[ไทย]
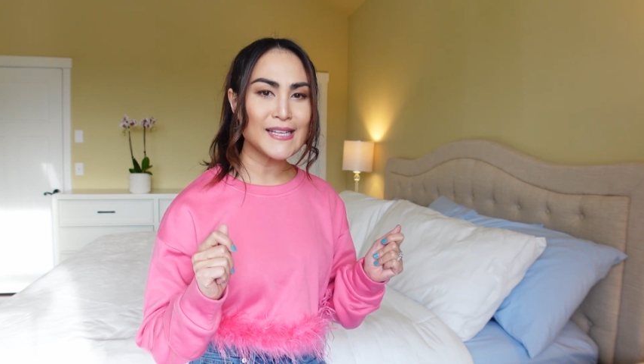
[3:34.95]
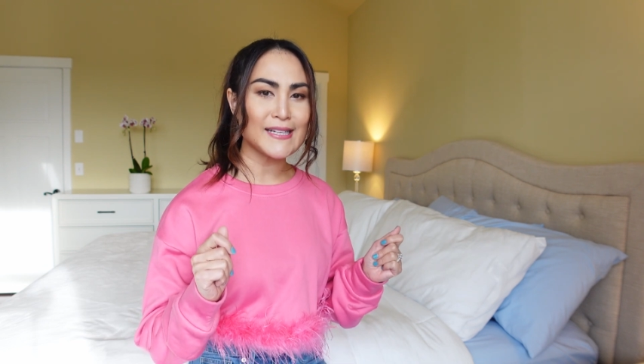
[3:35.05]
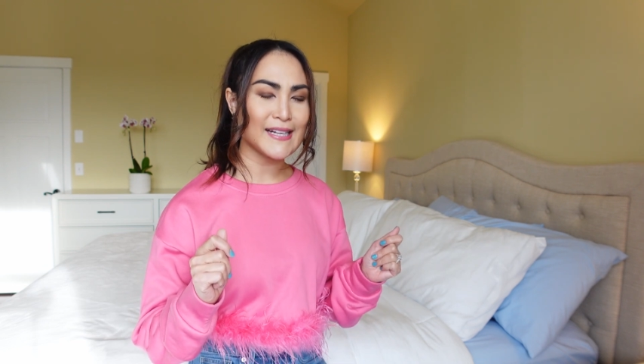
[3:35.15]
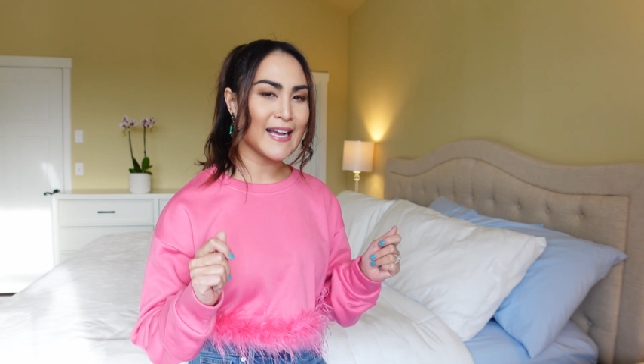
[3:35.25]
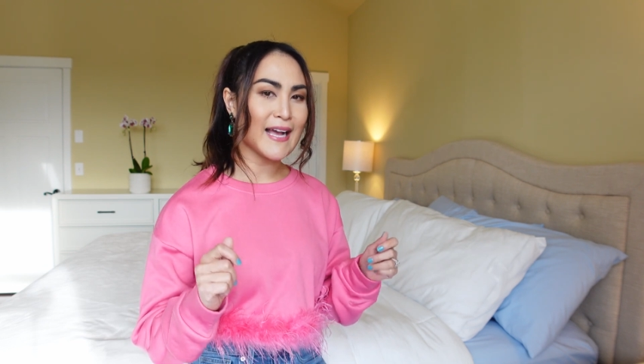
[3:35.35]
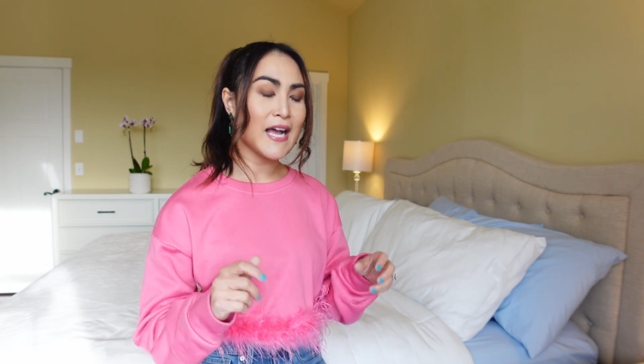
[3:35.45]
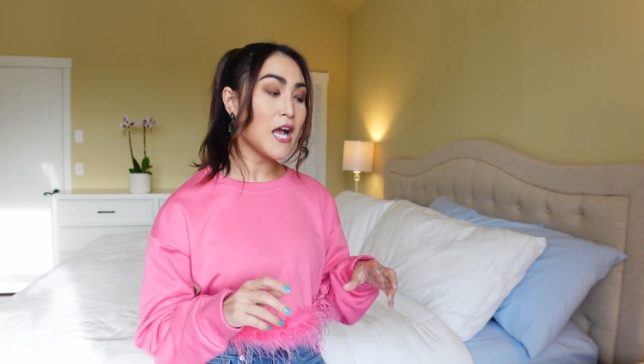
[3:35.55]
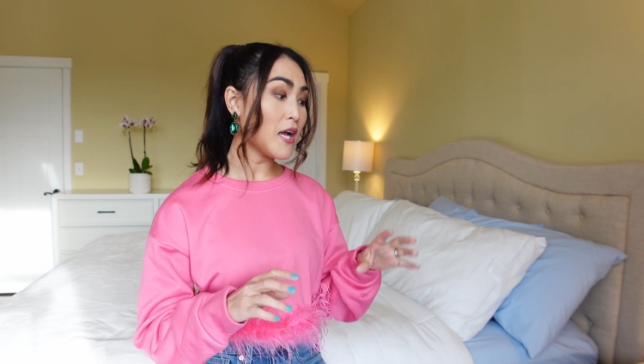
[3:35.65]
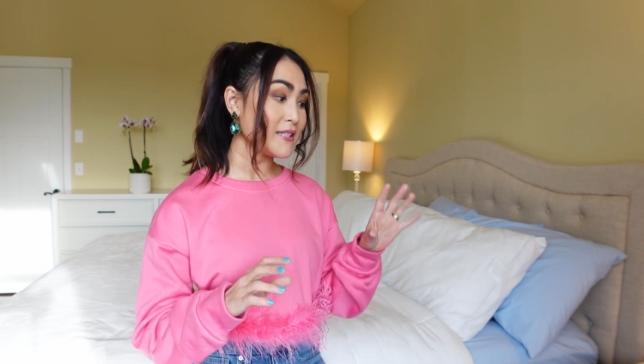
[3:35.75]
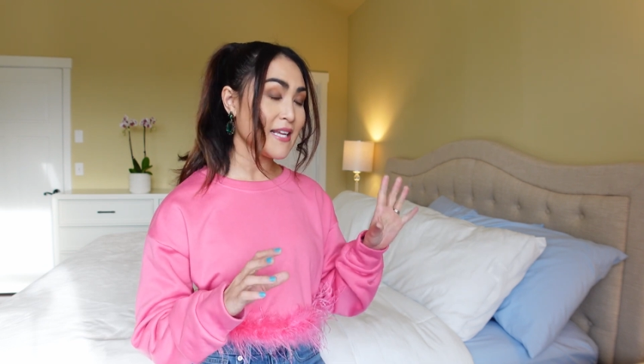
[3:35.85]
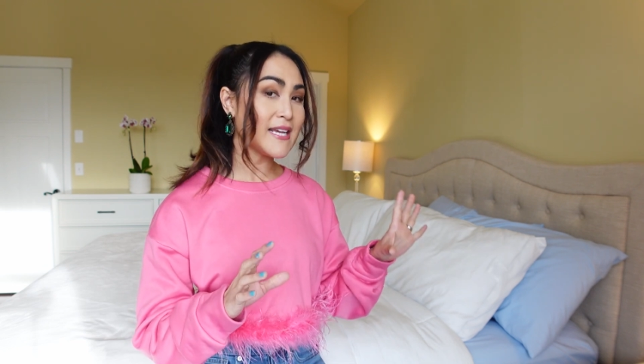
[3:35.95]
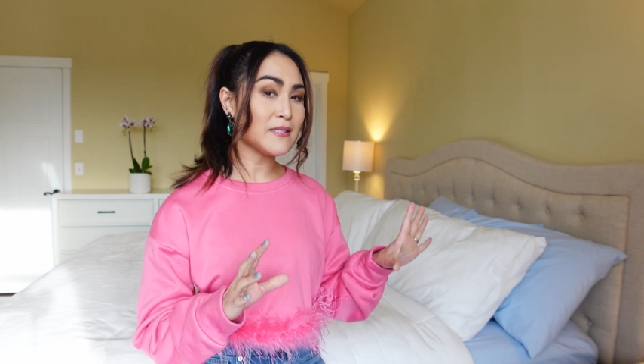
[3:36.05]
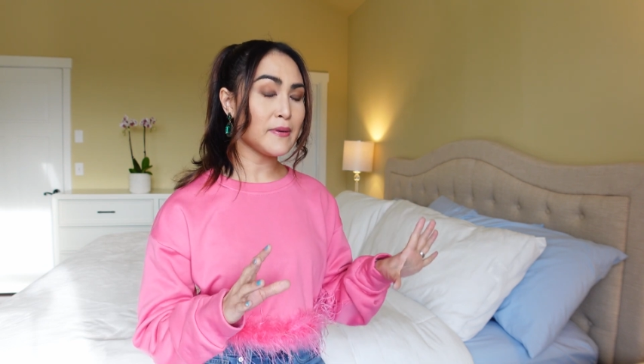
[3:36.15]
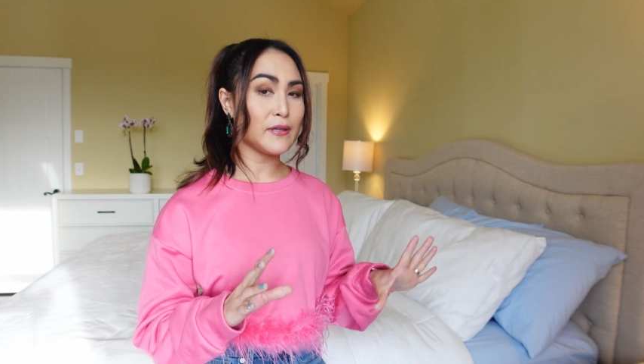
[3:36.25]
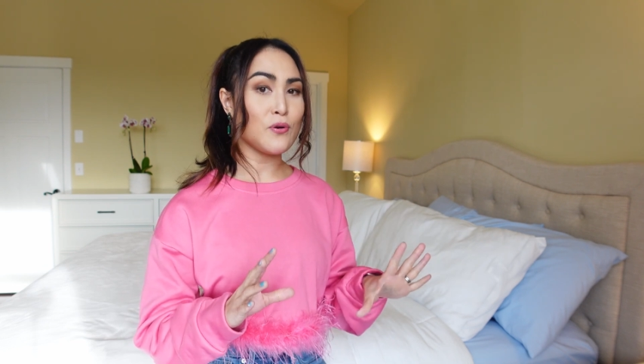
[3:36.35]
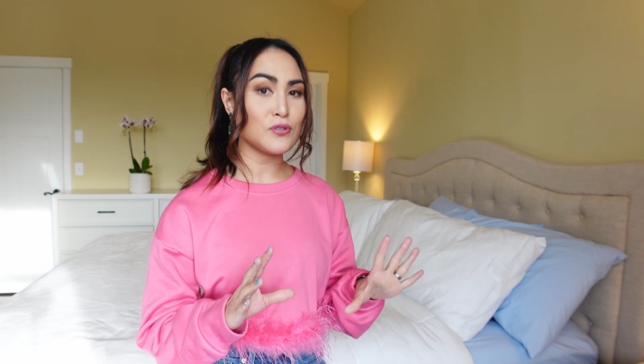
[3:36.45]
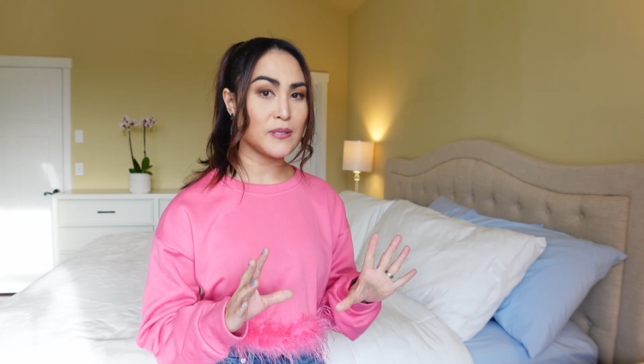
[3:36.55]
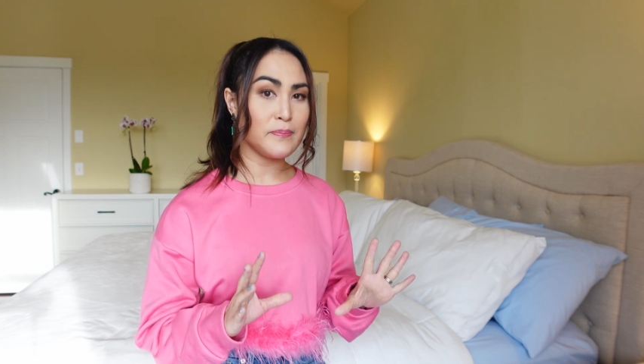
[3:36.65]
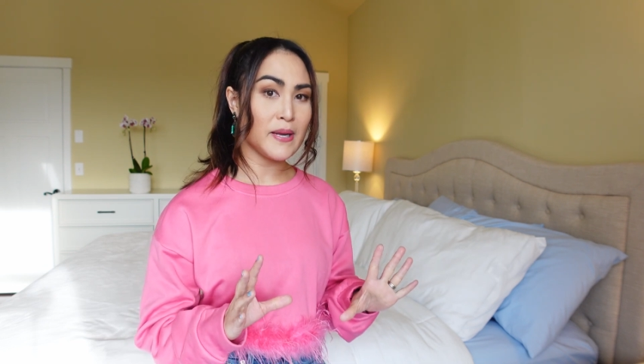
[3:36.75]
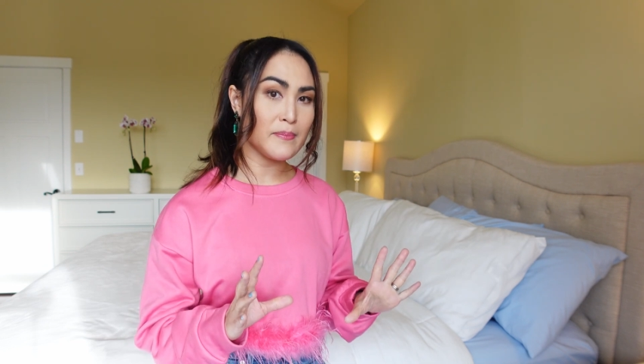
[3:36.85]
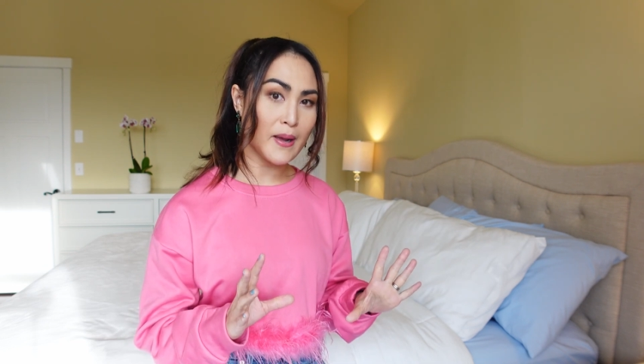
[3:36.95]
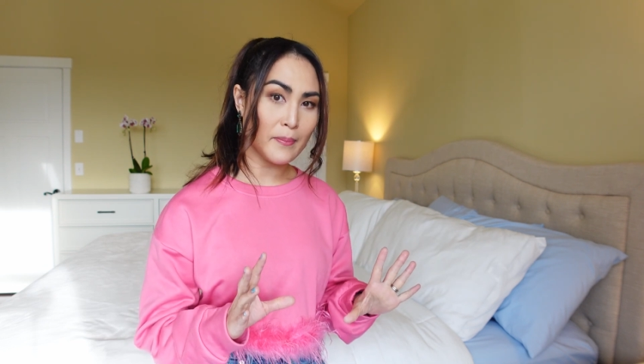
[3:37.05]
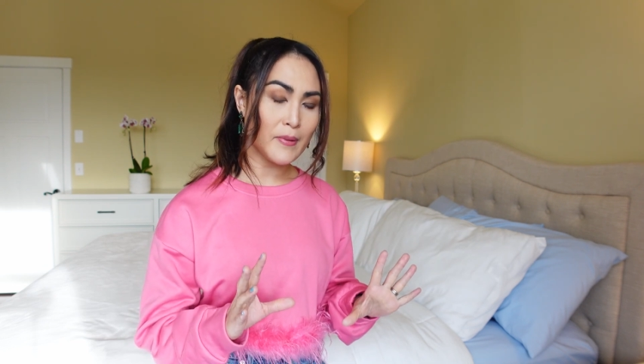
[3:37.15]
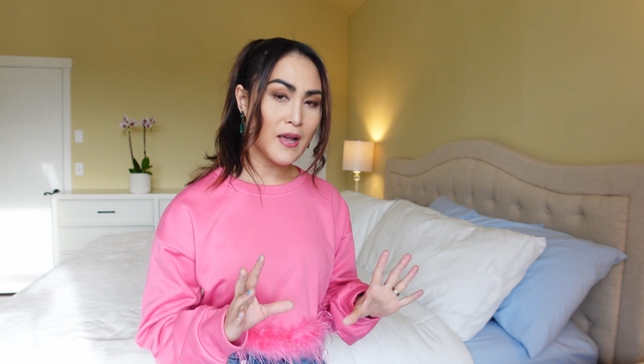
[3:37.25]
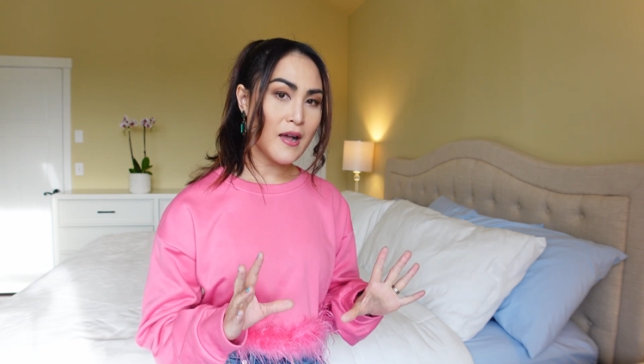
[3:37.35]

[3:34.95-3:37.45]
ติดนะคะเทสมันคงจะเป็นแบบ